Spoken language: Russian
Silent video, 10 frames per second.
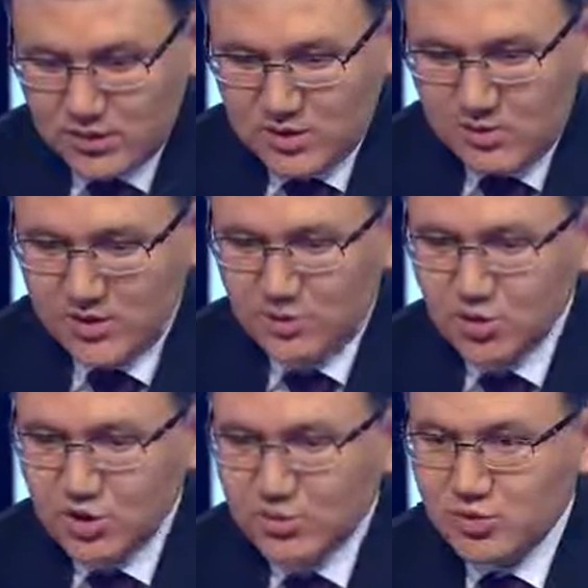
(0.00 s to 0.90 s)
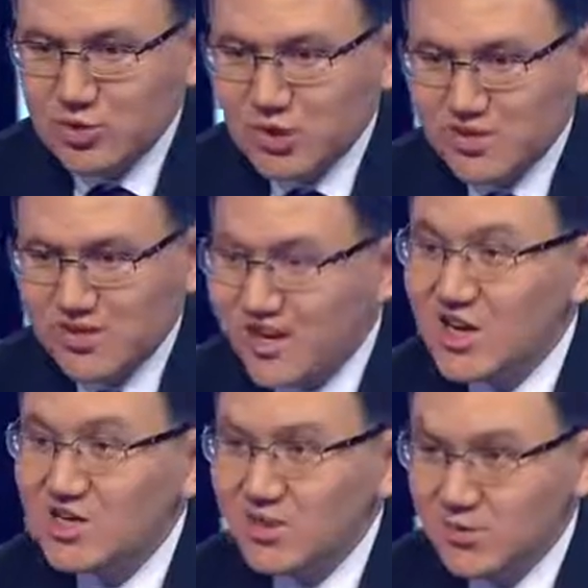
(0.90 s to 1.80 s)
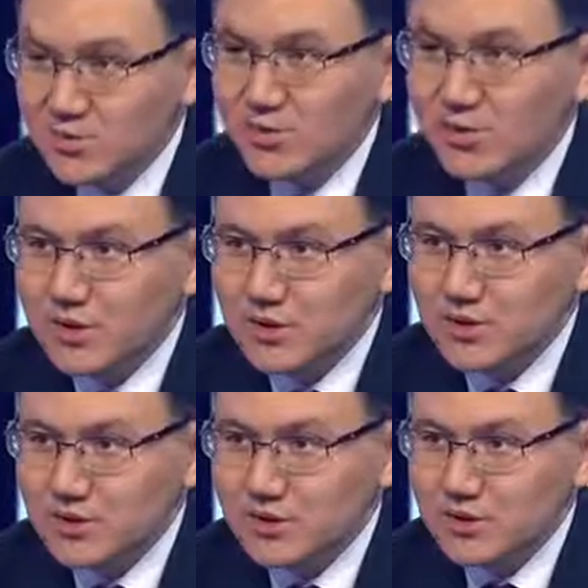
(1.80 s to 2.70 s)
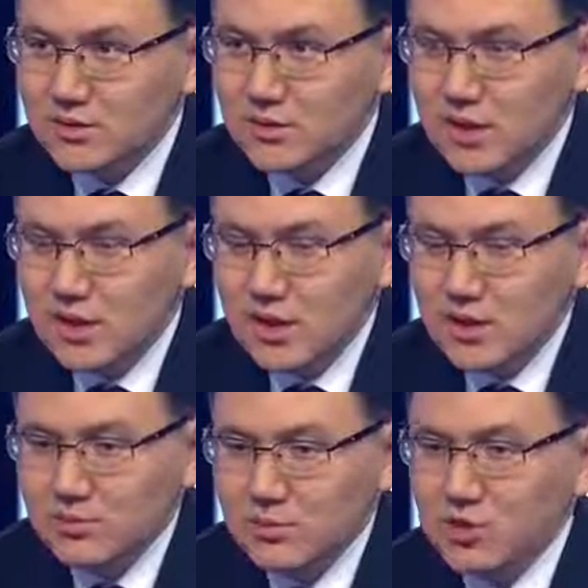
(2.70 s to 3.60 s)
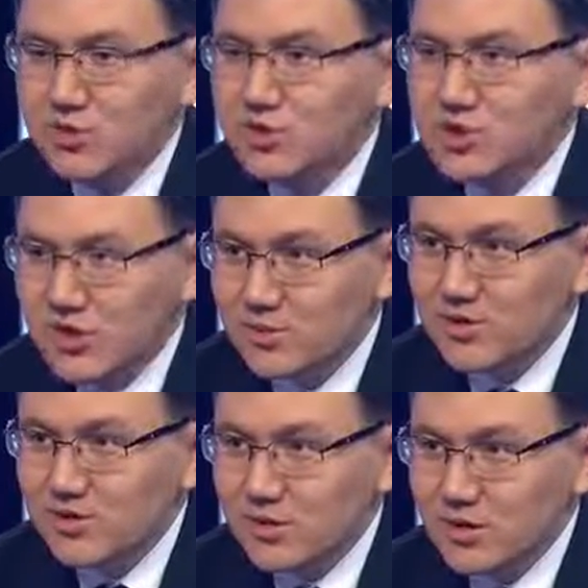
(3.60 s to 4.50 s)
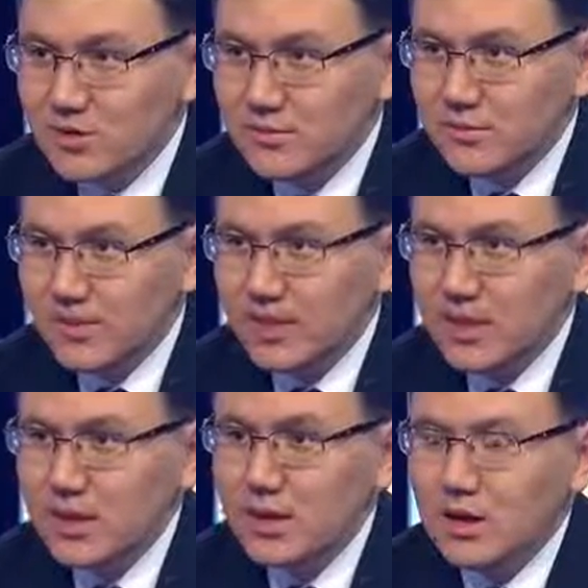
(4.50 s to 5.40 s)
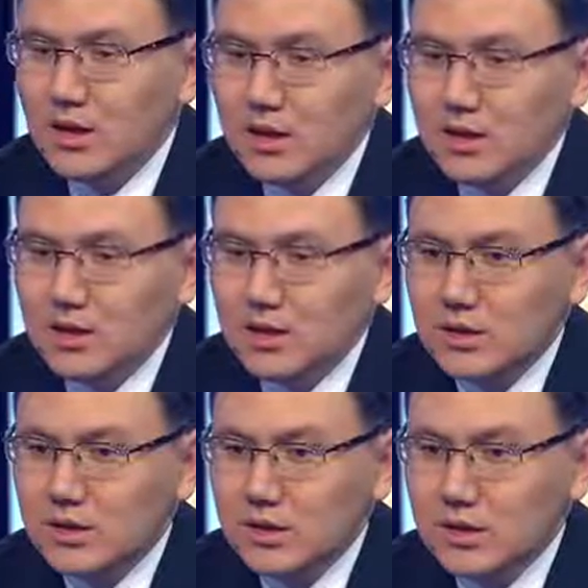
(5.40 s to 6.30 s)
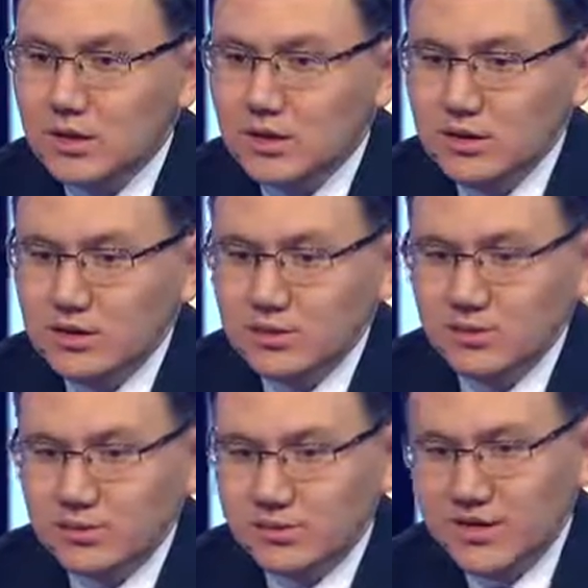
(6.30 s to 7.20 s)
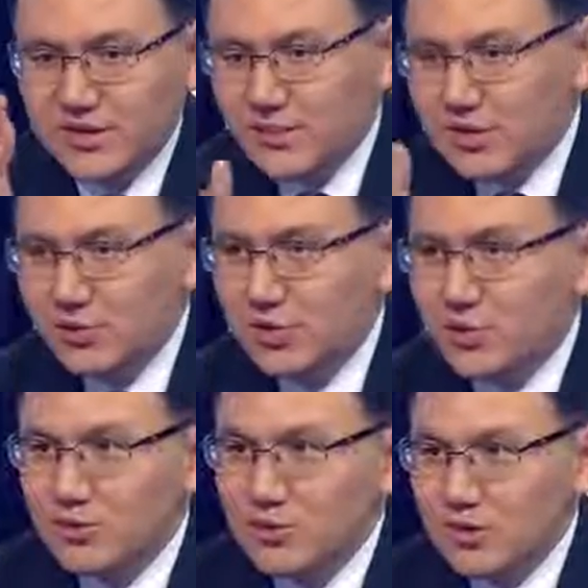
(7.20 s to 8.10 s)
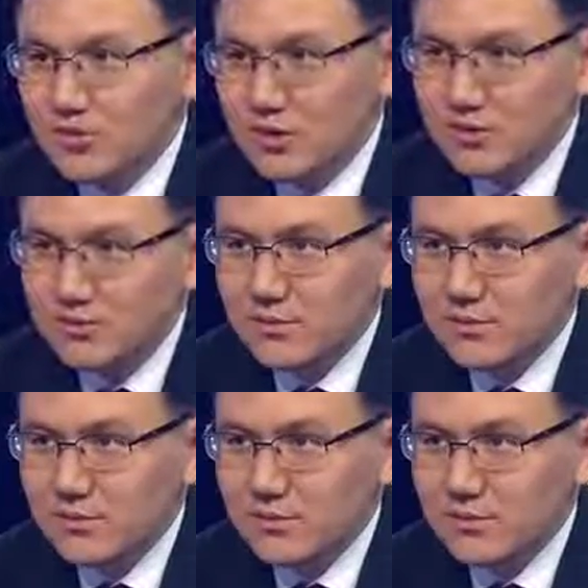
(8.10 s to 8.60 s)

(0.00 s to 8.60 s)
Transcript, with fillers: стипендия «Балашак» присуждается гражданам Республики Казахстан, имеющим высшее образование. А, и э, вот по тем категориям, которые я назвал.